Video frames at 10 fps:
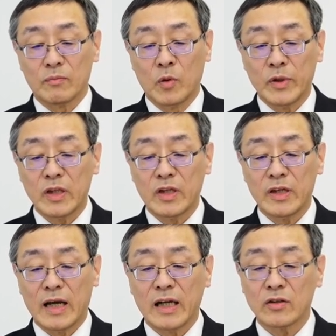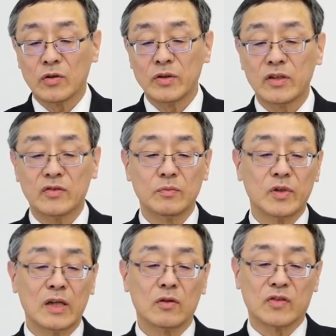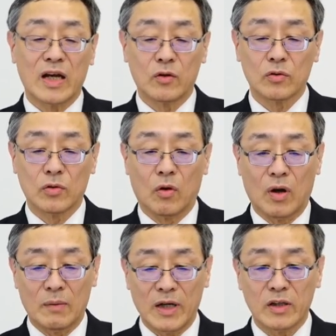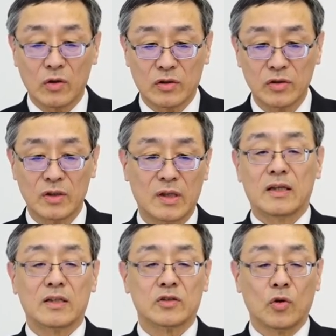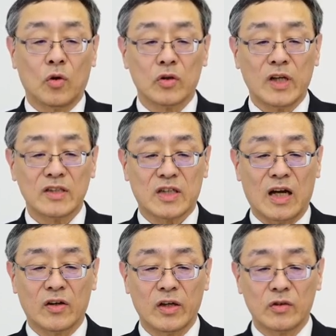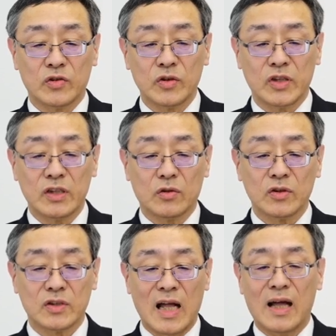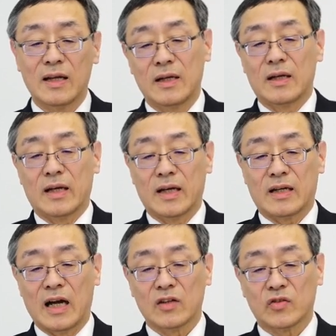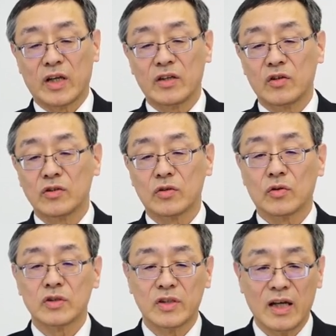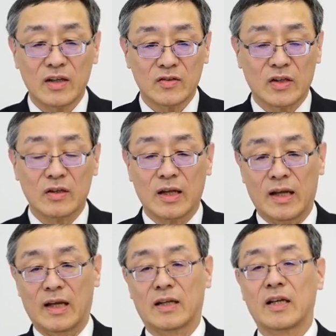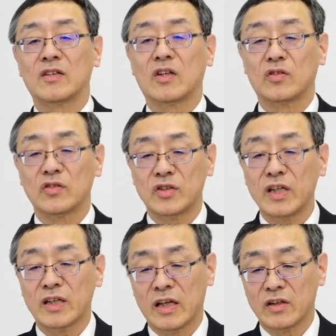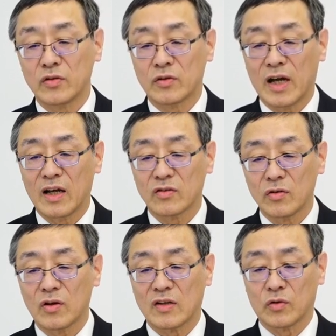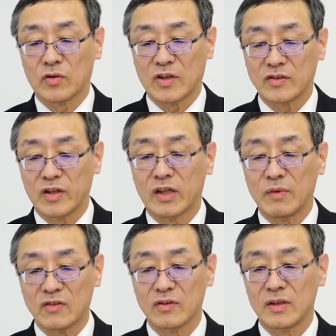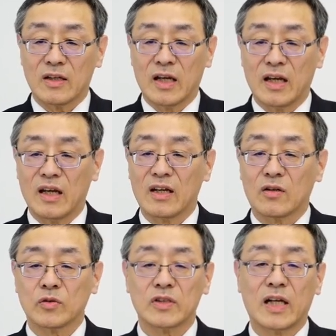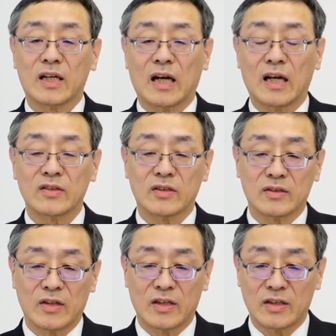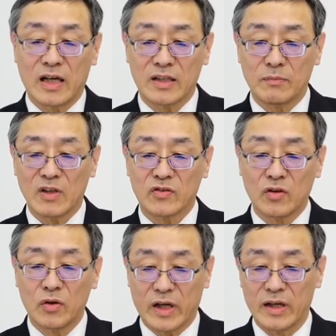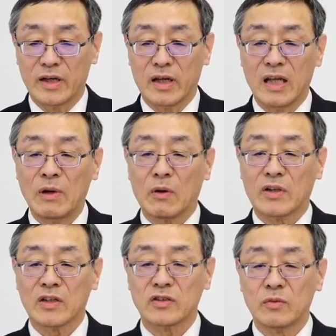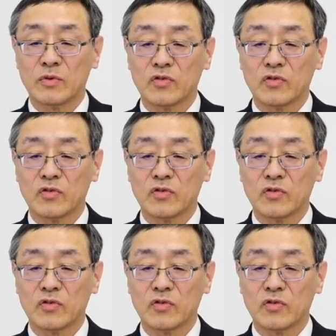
モビリティやエレクトロニクス向けの材料等幅広く情報電子科学品を中心とした開発研究所として建設し研究開発を加速させていきます。こちらに書かせていただいてます通り今私ども